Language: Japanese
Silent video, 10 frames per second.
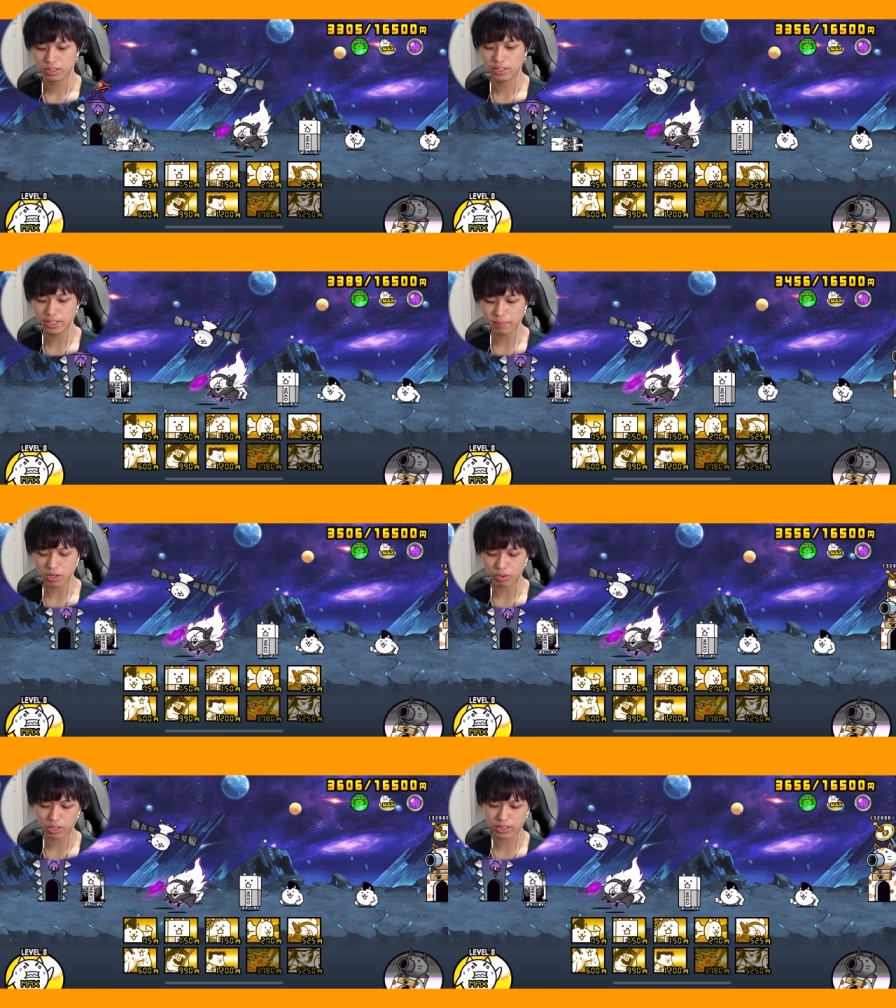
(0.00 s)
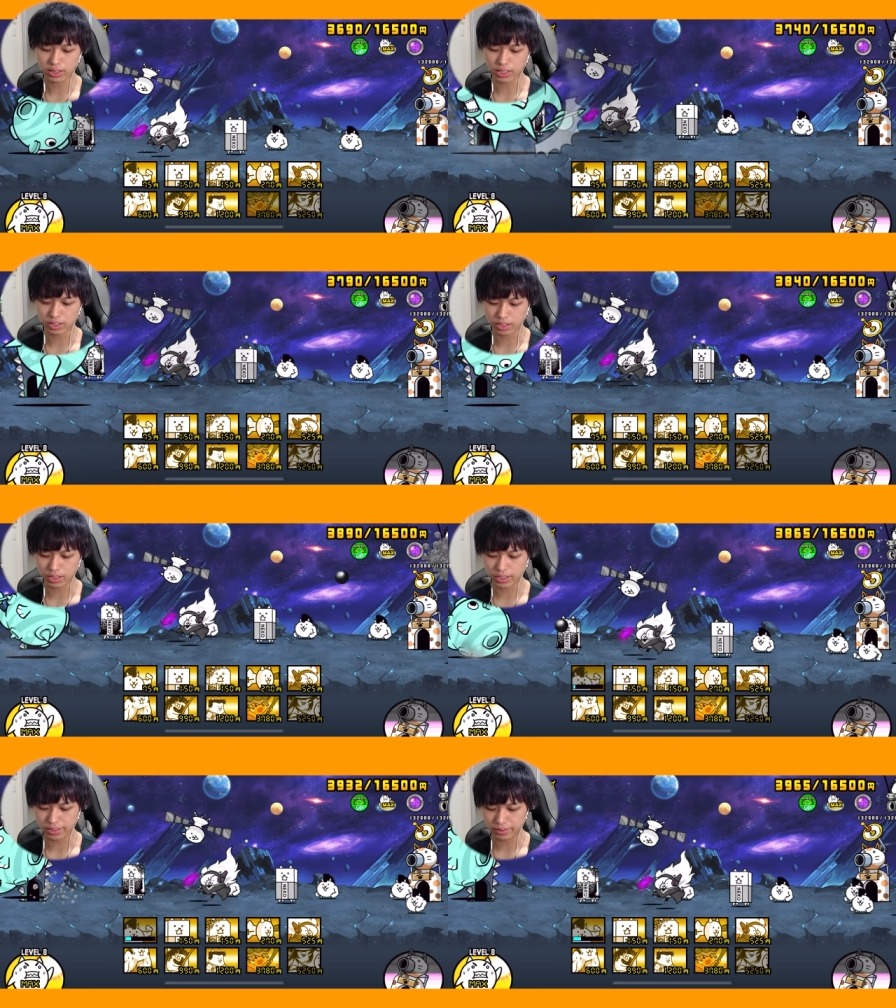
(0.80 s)
でまあ転がってく
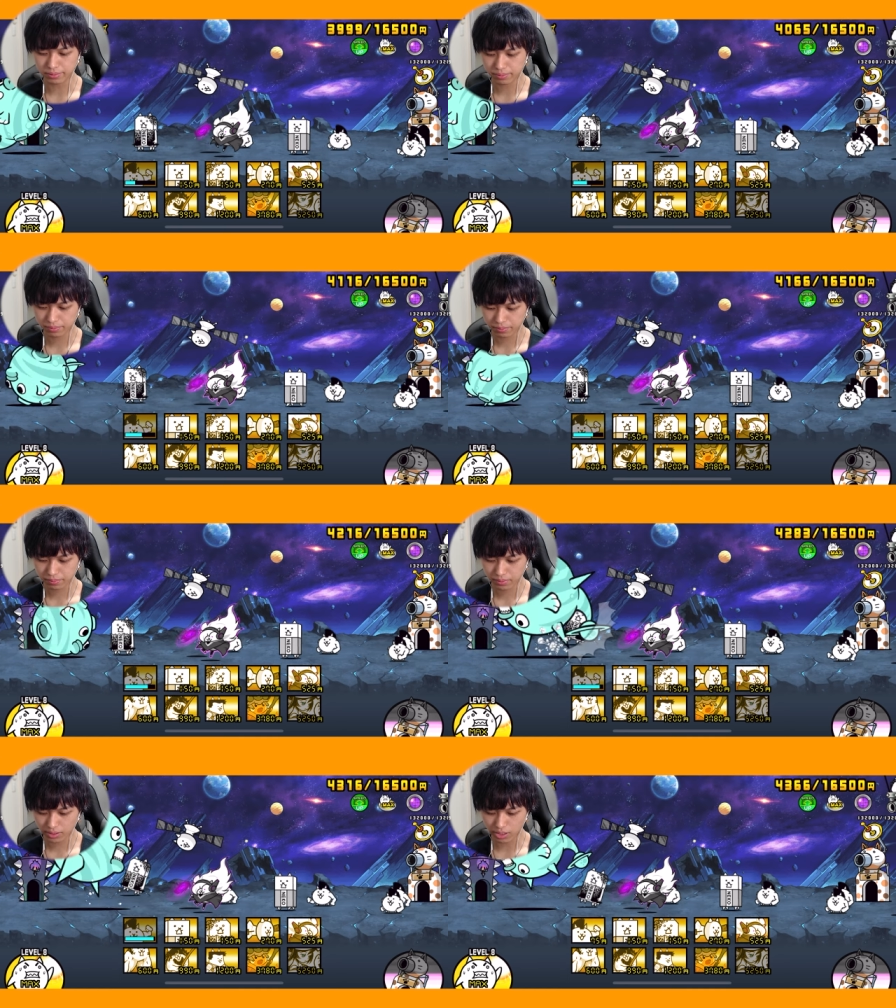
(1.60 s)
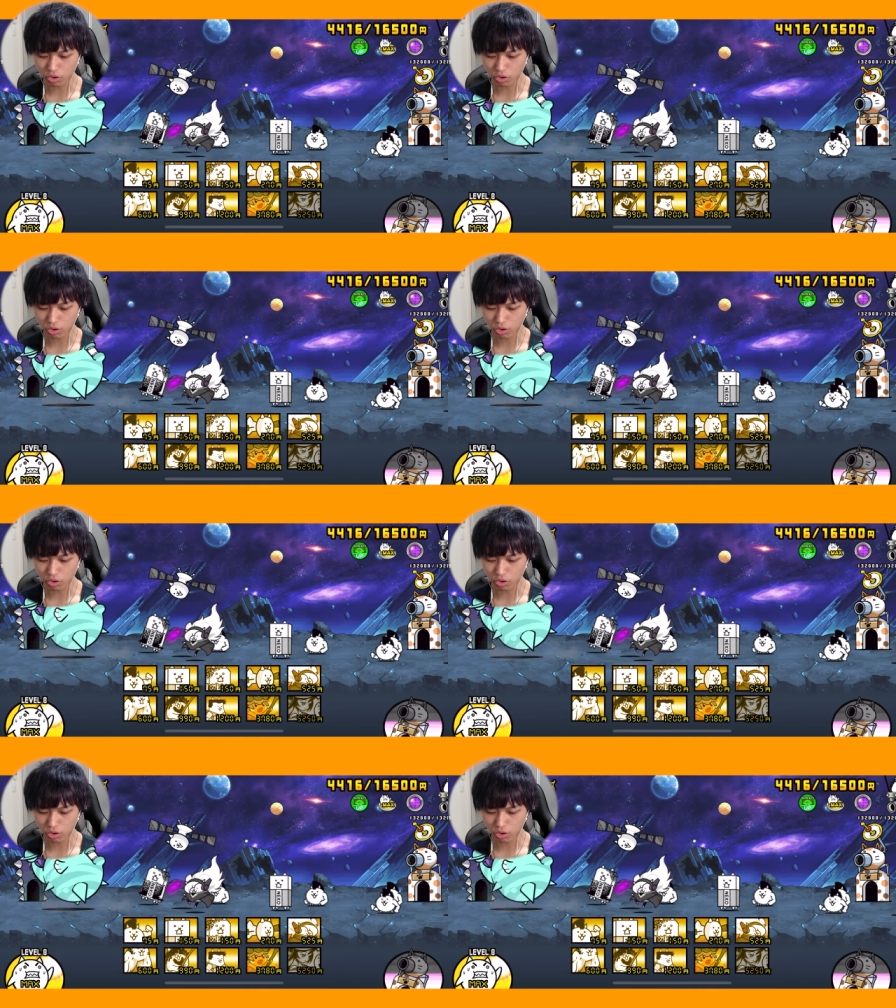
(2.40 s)
るで